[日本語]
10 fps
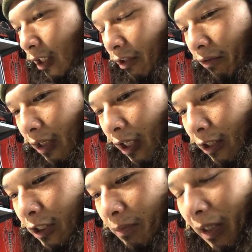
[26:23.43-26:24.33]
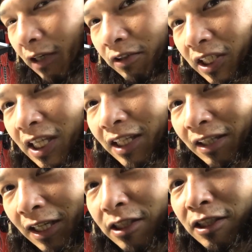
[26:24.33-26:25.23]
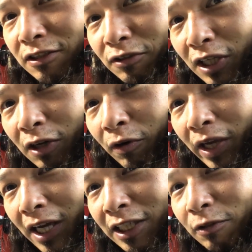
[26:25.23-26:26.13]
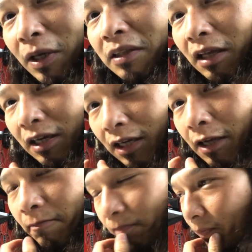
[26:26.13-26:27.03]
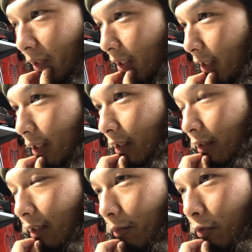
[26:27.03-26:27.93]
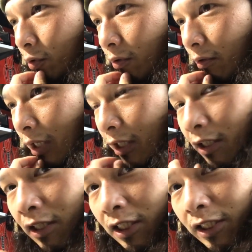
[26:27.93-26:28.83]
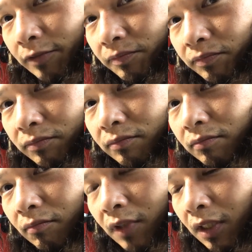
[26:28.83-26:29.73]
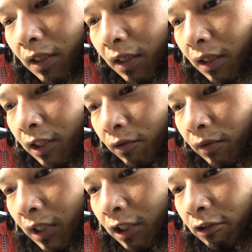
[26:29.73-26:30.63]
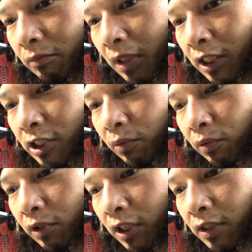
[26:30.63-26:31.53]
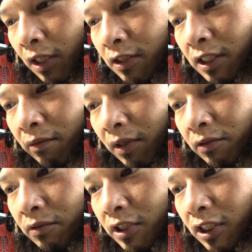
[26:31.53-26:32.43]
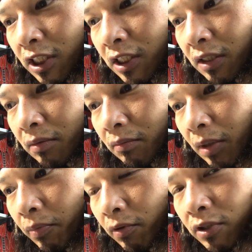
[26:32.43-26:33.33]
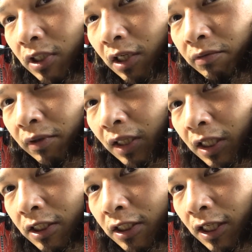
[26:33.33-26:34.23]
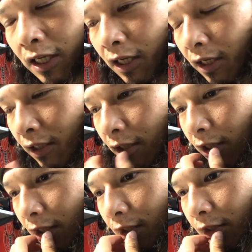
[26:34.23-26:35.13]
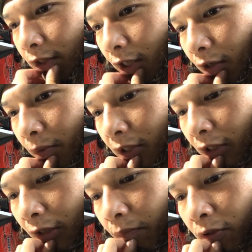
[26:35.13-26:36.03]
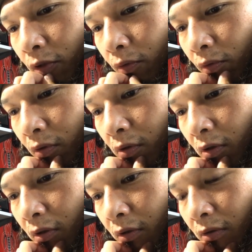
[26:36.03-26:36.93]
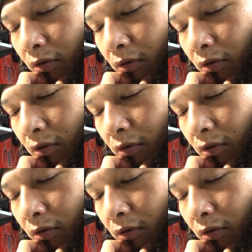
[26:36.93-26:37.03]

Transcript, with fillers: んていうか、しばらくいいやってなっちゃったんですよね、これがひどかったから。でもその間にいろんな車仕事で携わるうちに、まあ、ポルシェが増えだして、でまたやっぱちょっと